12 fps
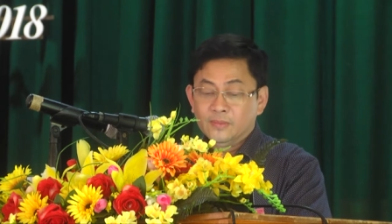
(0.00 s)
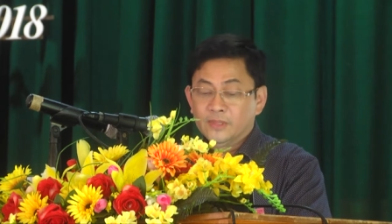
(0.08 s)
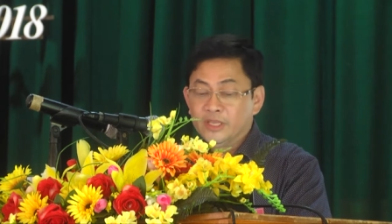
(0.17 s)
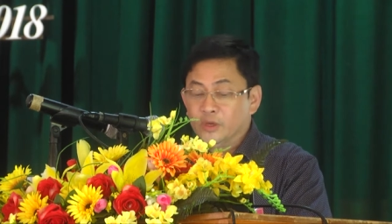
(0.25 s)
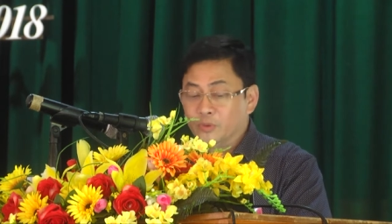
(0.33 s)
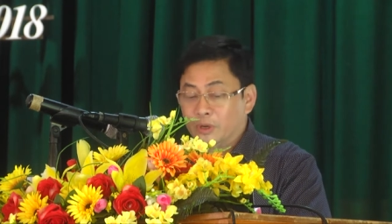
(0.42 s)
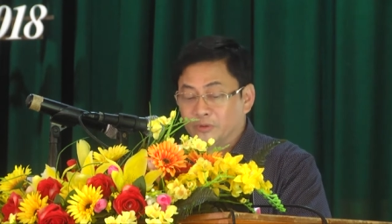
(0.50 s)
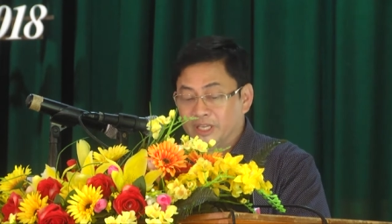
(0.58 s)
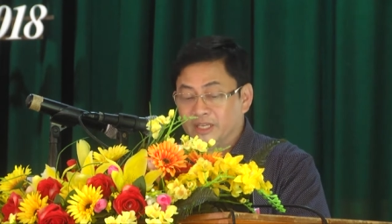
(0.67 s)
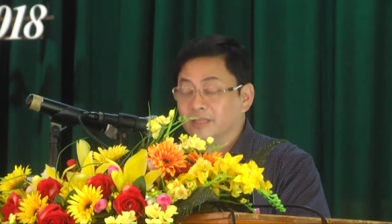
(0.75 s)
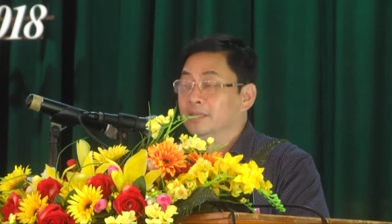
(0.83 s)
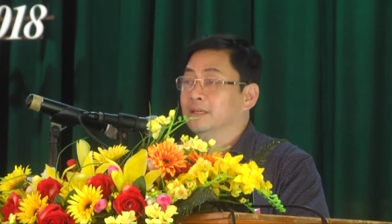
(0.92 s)
thí dụ đầu
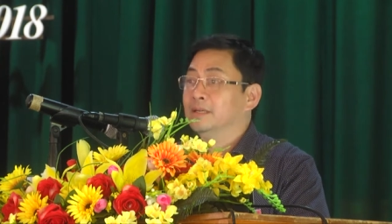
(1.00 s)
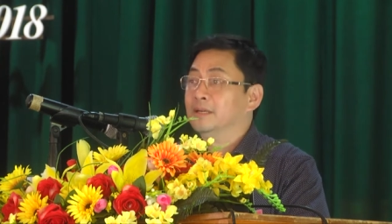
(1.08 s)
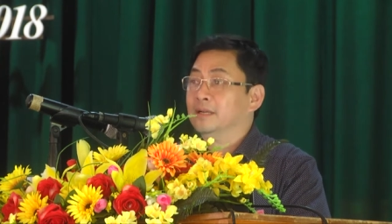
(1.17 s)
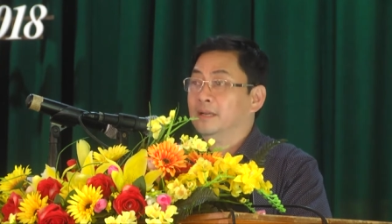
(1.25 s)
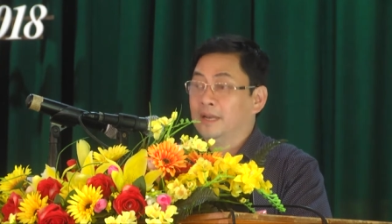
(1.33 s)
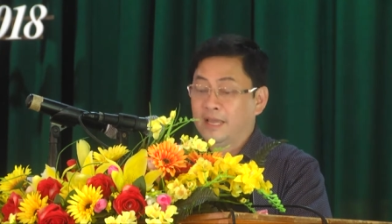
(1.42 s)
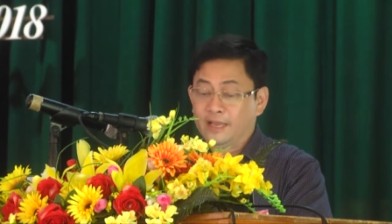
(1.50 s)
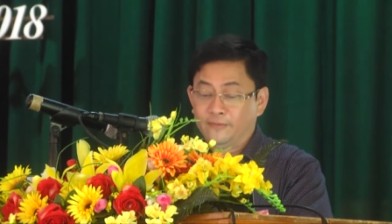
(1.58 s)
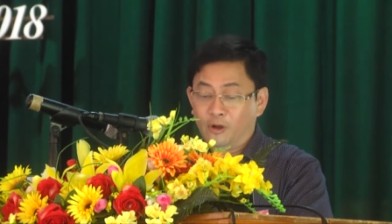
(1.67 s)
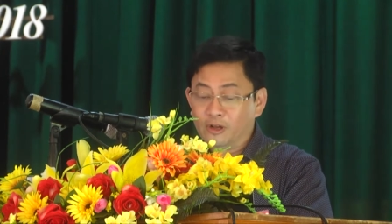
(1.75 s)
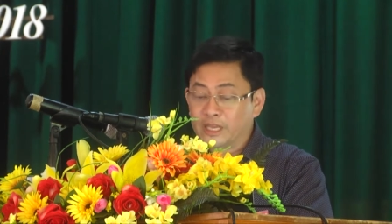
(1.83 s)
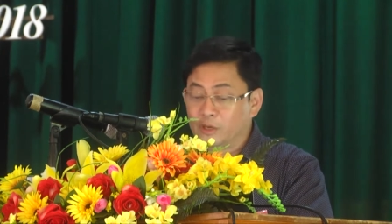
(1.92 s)
tiên là
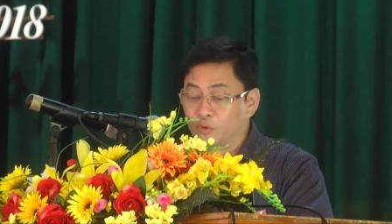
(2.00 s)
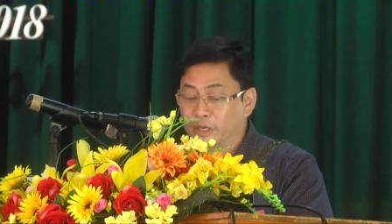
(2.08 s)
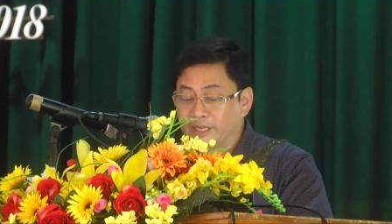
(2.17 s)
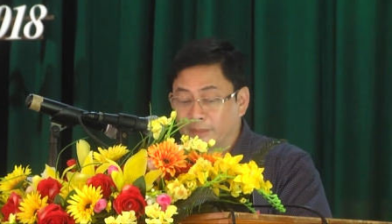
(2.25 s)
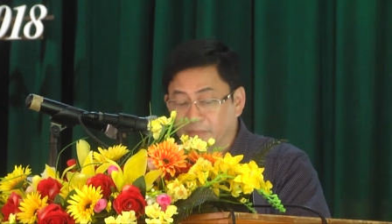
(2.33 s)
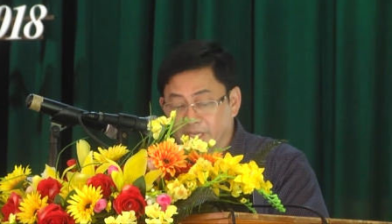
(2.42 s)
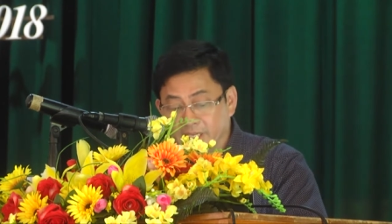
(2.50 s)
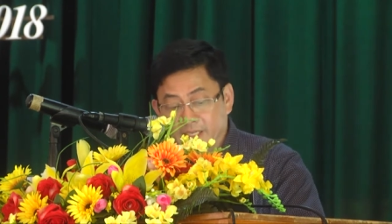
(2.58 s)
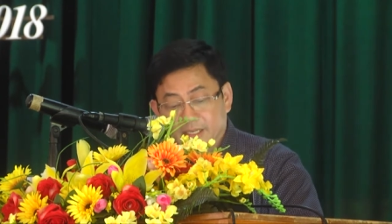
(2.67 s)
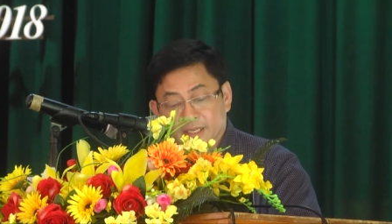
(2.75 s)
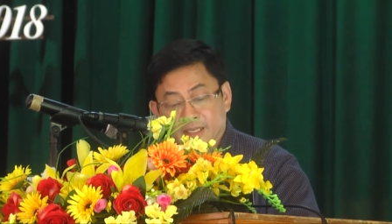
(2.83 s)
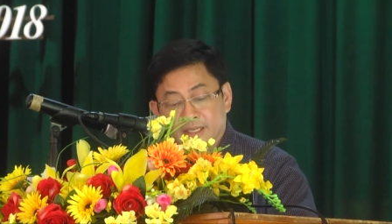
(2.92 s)
vỏ cây quế cà my
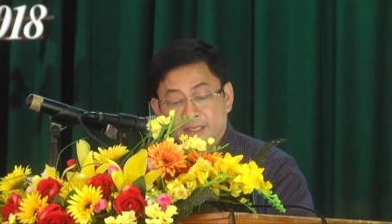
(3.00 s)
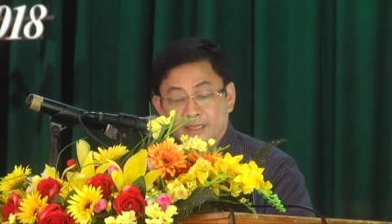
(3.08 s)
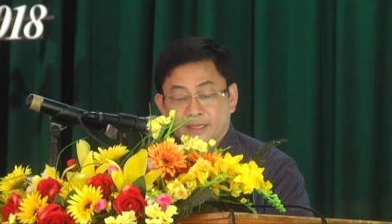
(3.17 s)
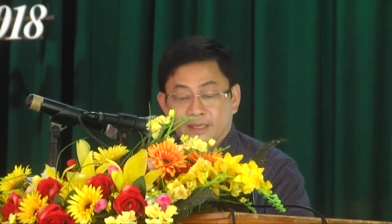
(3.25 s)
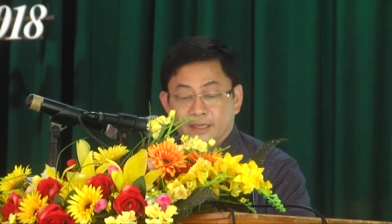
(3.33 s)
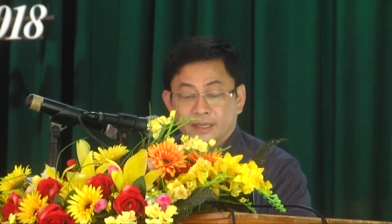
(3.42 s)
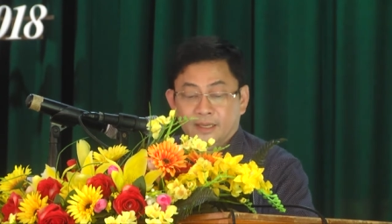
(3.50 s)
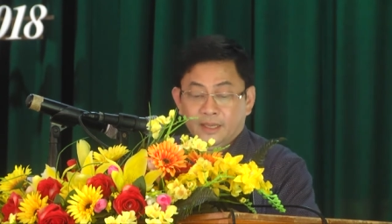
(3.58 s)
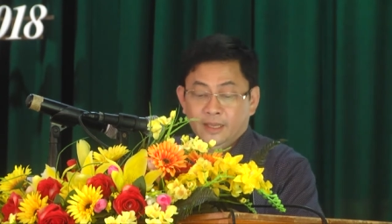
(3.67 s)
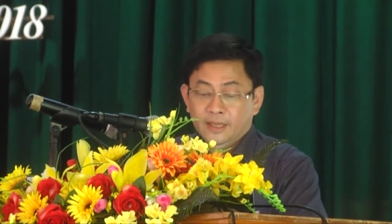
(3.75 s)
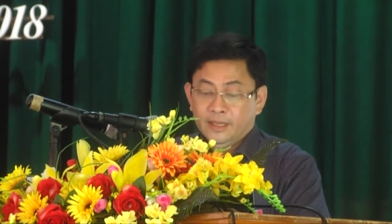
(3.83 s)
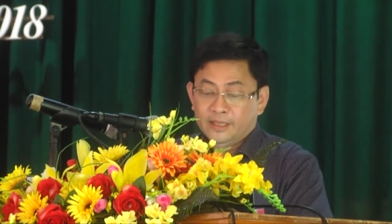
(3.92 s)

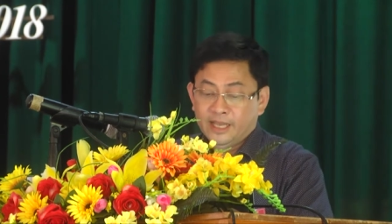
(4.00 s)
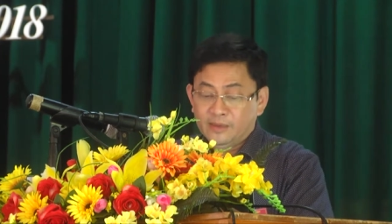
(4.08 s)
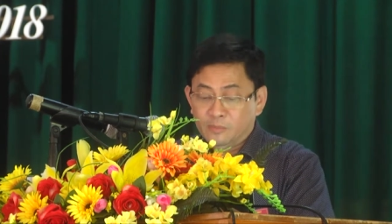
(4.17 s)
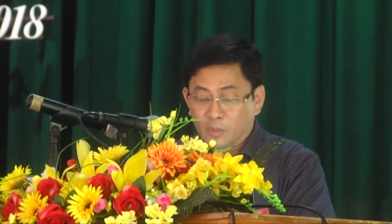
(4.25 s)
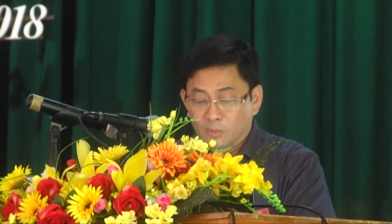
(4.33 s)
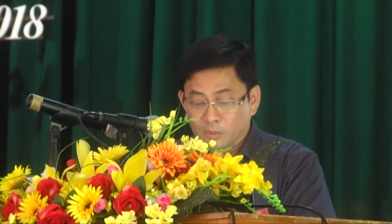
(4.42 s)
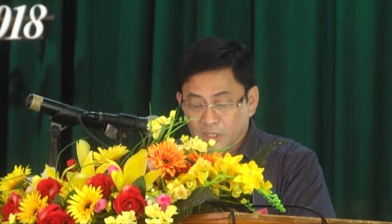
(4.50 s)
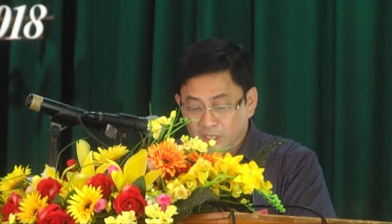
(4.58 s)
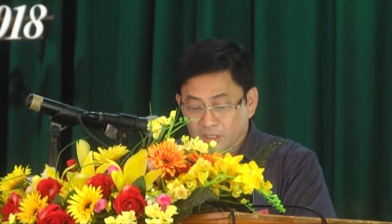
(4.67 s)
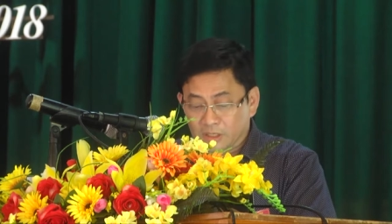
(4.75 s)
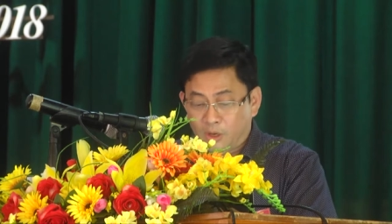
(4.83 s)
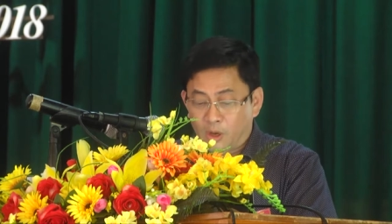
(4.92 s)
chất
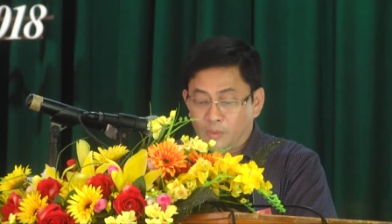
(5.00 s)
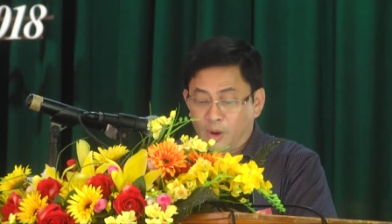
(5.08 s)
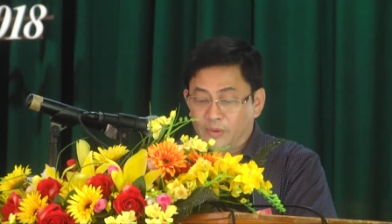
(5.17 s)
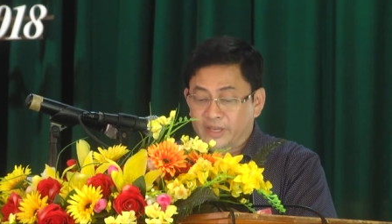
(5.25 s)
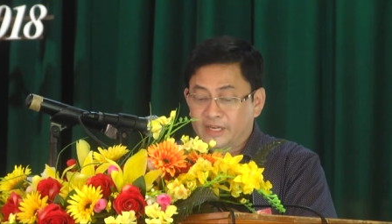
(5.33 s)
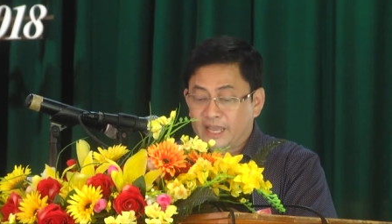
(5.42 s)
lượng loại một hiện